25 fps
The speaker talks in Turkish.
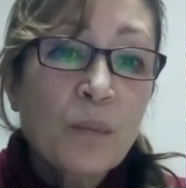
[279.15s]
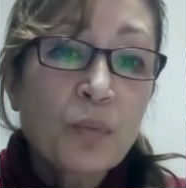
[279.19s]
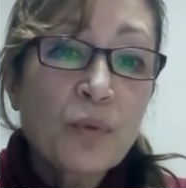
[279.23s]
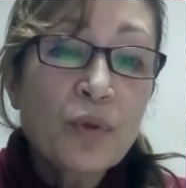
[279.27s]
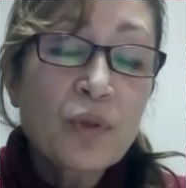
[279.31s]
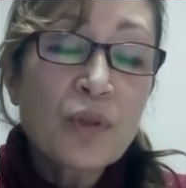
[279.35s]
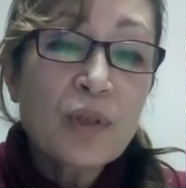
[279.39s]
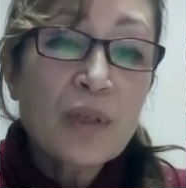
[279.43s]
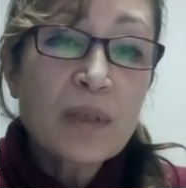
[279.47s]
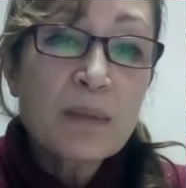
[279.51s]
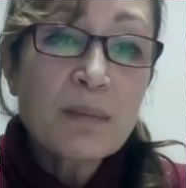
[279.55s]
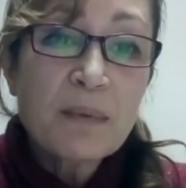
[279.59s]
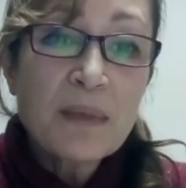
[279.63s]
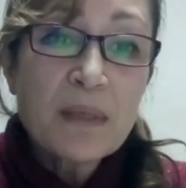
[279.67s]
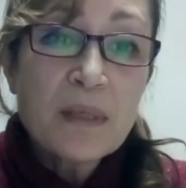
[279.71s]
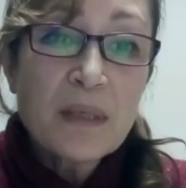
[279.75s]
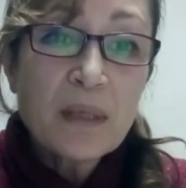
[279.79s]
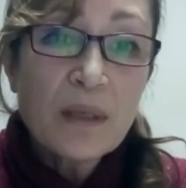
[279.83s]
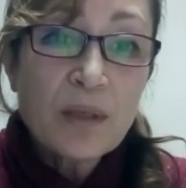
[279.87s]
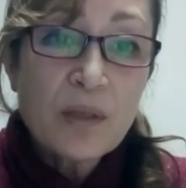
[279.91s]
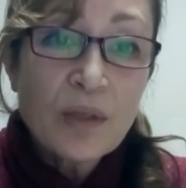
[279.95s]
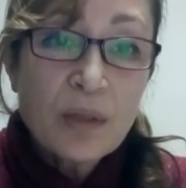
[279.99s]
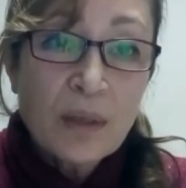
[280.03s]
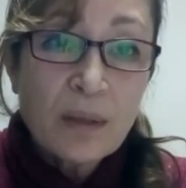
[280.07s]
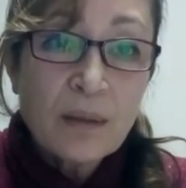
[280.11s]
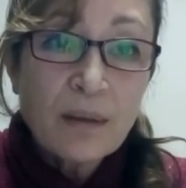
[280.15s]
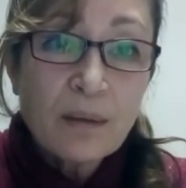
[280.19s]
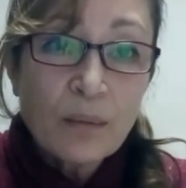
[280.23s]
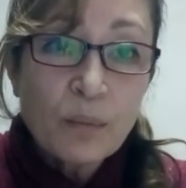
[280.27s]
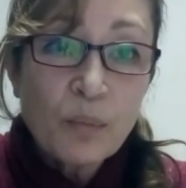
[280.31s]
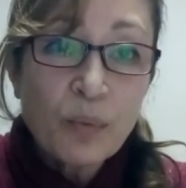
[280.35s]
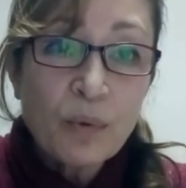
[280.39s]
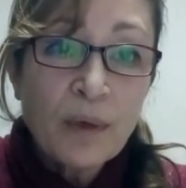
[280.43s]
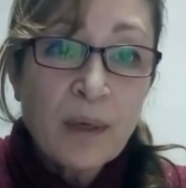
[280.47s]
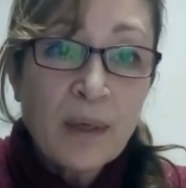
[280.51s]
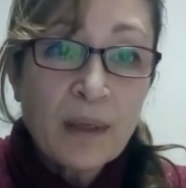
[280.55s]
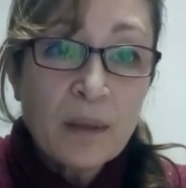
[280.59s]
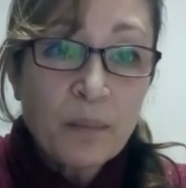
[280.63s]
Bu çalışması için
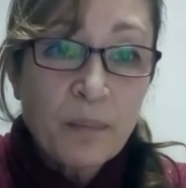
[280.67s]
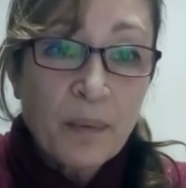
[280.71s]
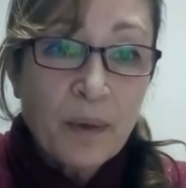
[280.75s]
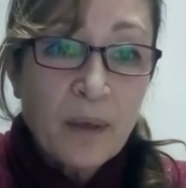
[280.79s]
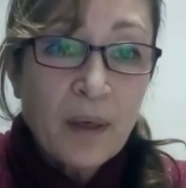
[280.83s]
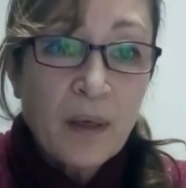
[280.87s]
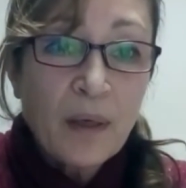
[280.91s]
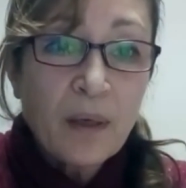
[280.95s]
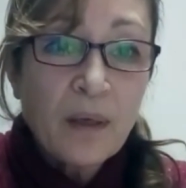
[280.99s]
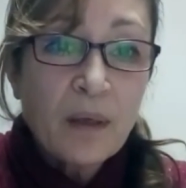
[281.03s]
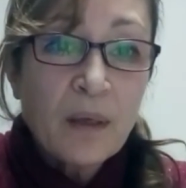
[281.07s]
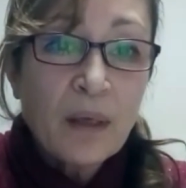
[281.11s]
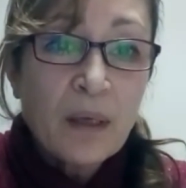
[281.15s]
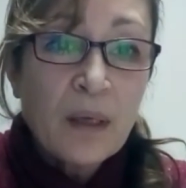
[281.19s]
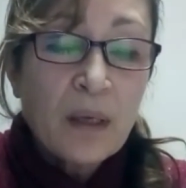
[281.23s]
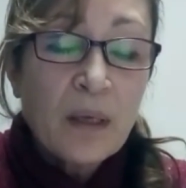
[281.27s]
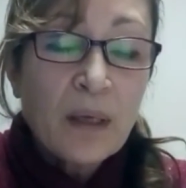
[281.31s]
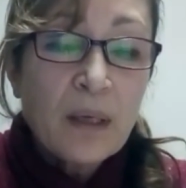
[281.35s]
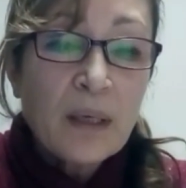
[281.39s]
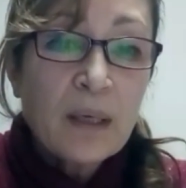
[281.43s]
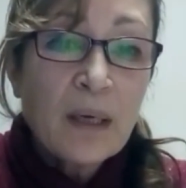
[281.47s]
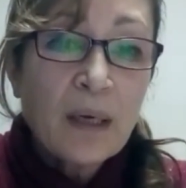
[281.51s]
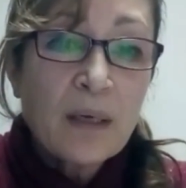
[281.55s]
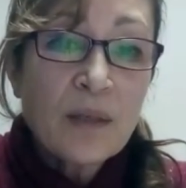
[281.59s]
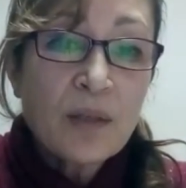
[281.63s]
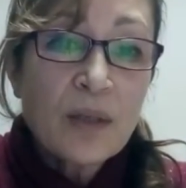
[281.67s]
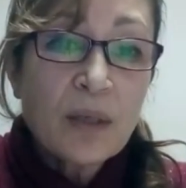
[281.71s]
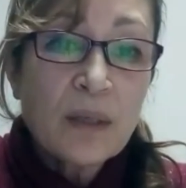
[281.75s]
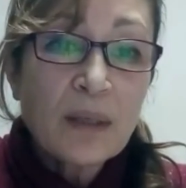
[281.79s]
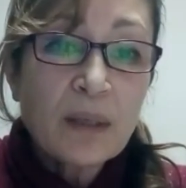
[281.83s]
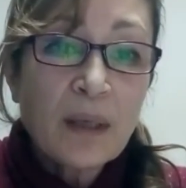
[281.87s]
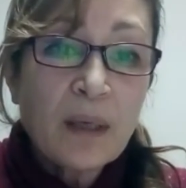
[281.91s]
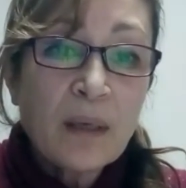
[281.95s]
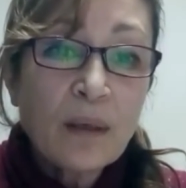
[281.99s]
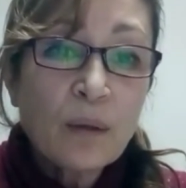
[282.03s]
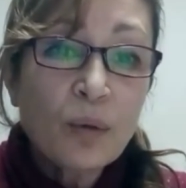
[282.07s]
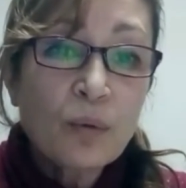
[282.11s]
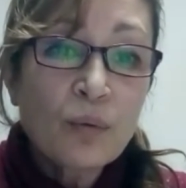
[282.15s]
Bülent Bey'e
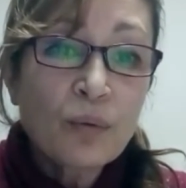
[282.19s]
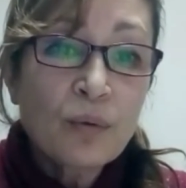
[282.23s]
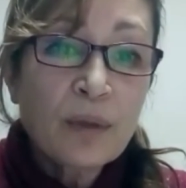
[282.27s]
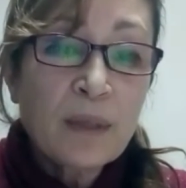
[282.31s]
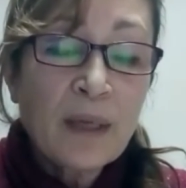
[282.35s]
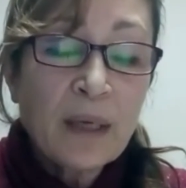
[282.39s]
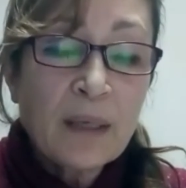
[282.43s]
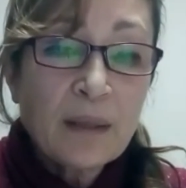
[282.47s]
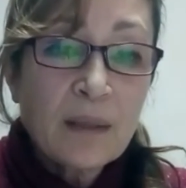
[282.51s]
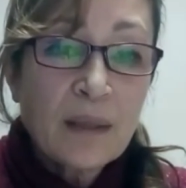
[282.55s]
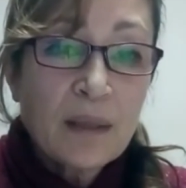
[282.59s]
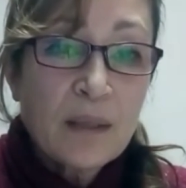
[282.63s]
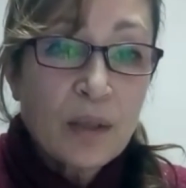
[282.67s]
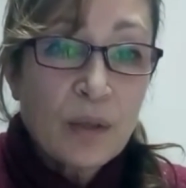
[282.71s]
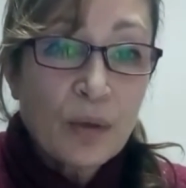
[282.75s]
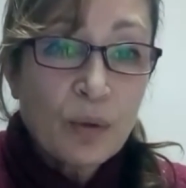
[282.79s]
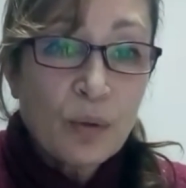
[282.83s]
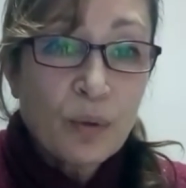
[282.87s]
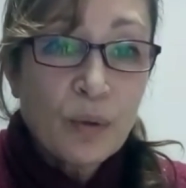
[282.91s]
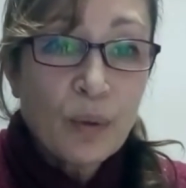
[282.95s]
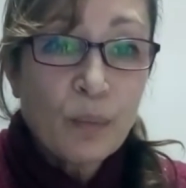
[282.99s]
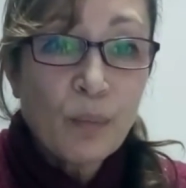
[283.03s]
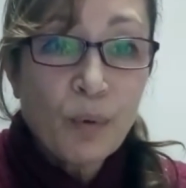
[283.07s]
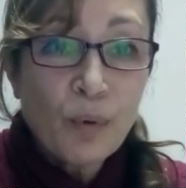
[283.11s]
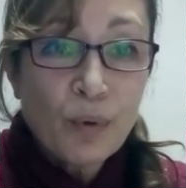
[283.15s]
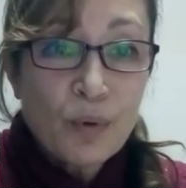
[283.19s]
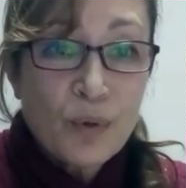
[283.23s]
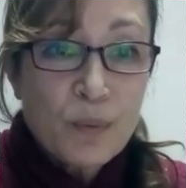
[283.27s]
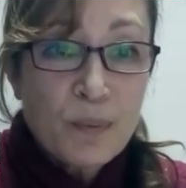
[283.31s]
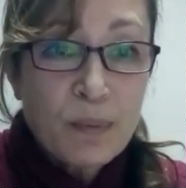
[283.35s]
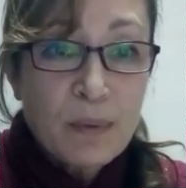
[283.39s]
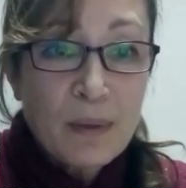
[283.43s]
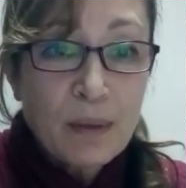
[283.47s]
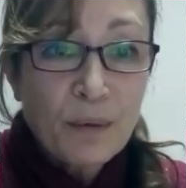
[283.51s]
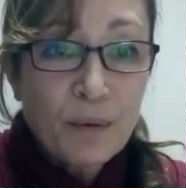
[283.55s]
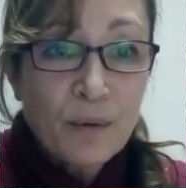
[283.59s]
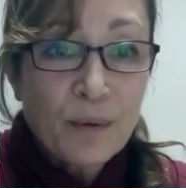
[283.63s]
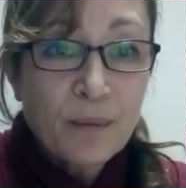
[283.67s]
gerçekten gönülden teşekkürü
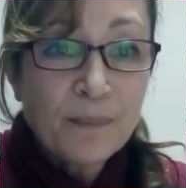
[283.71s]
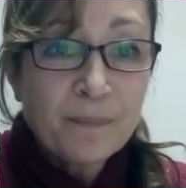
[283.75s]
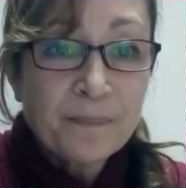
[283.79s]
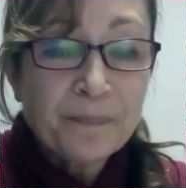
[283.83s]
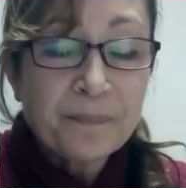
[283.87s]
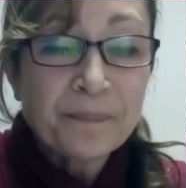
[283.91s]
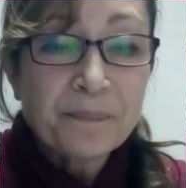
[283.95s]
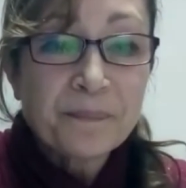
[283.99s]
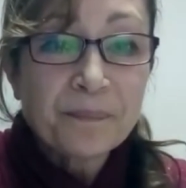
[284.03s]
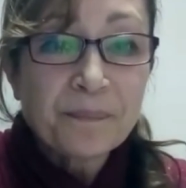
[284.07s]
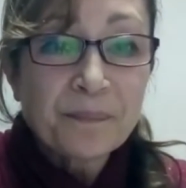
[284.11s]
borç biliyorum.